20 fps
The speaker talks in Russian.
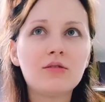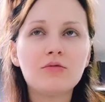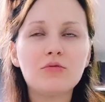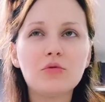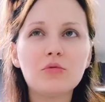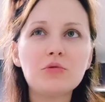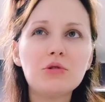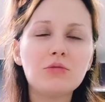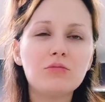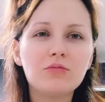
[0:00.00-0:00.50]
в
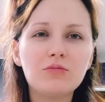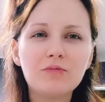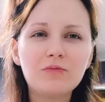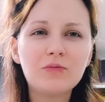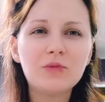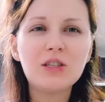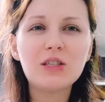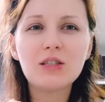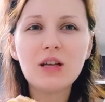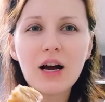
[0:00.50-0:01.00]
общем,
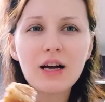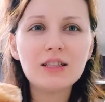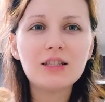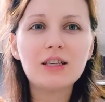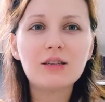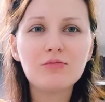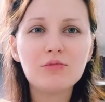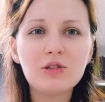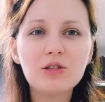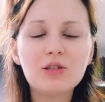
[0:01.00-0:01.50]

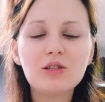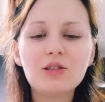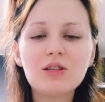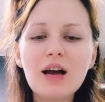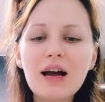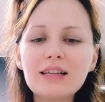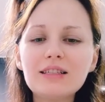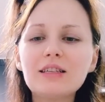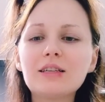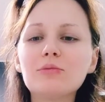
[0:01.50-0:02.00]
дизайнером, не
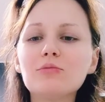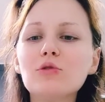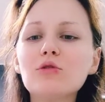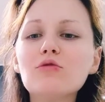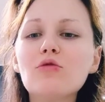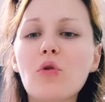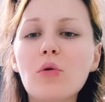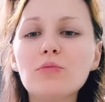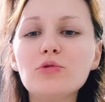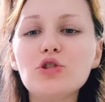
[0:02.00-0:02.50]
дизайнером,
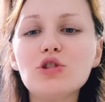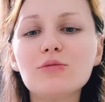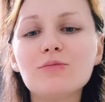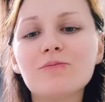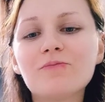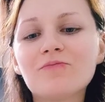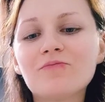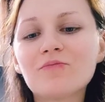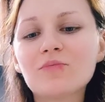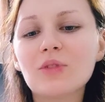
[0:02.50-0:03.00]
но в общем
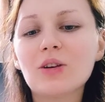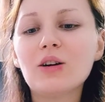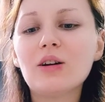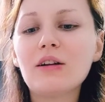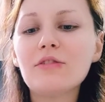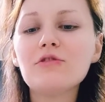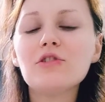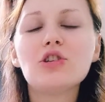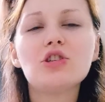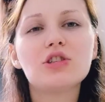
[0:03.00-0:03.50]

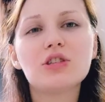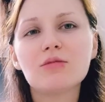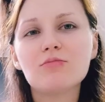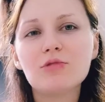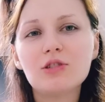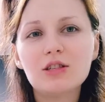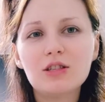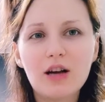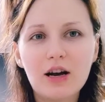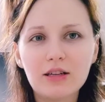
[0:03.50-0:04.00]

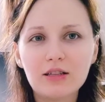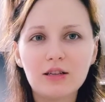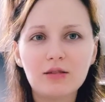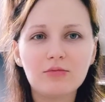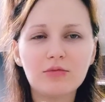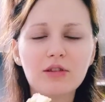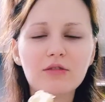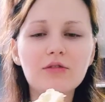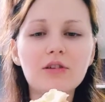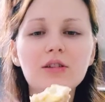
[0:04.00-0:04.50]
графическим
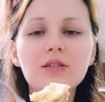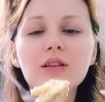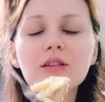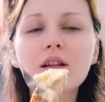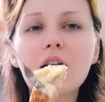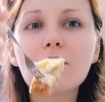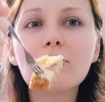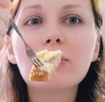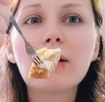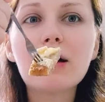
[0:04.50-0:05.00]
дизайнером, наверное,
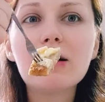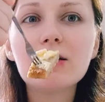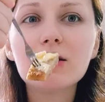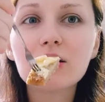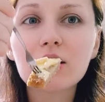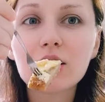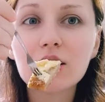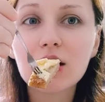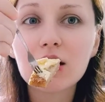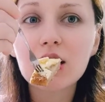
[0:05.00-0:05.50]
так правильно
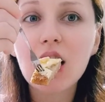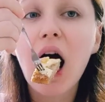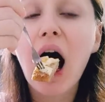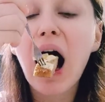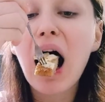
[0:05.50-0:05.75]
сказать.